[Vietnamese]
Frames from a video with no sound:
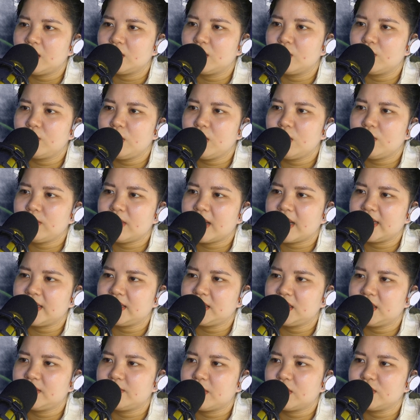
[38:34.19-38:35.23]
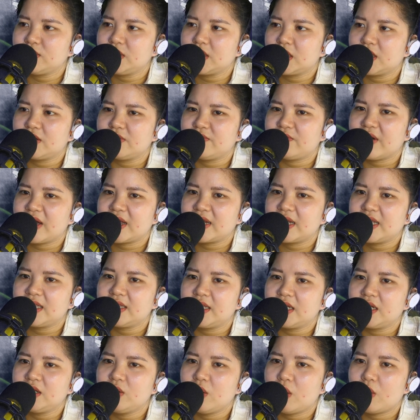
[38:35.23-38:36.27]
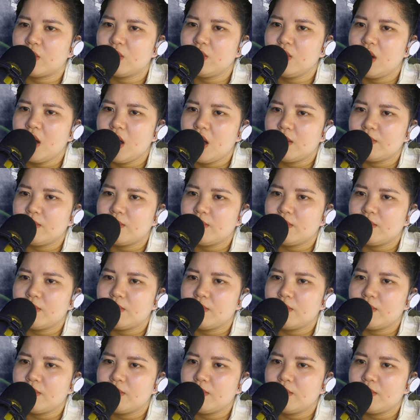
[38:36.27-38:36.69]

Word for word: Đúng lúc này, trên bầu trời vang lên tiếng nổ,